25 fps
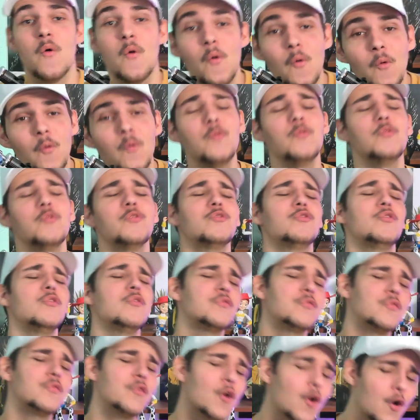on se
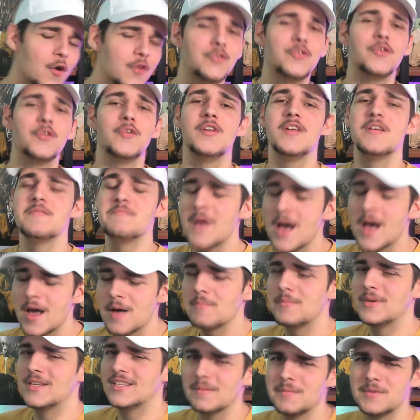frotte les mains,
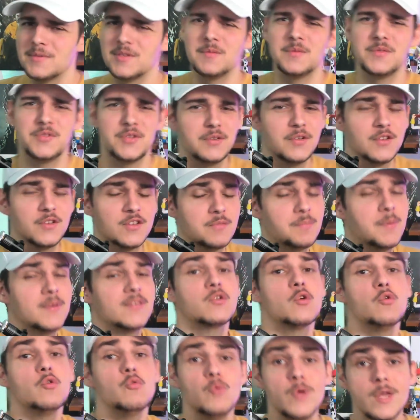mesdames et messieurs DOS, parce
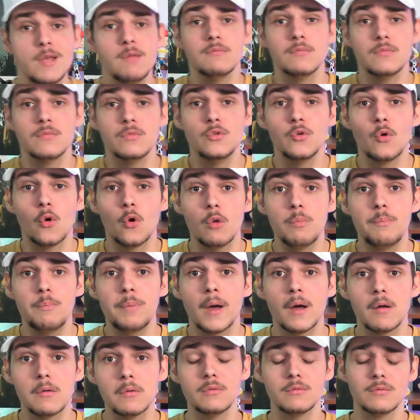que oui, nous
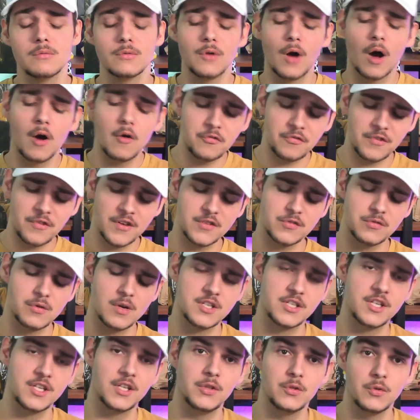reparlons enfin sur la
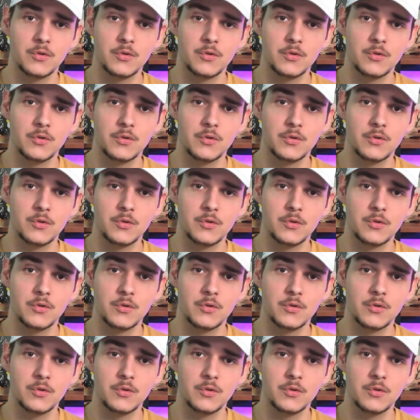chaîne de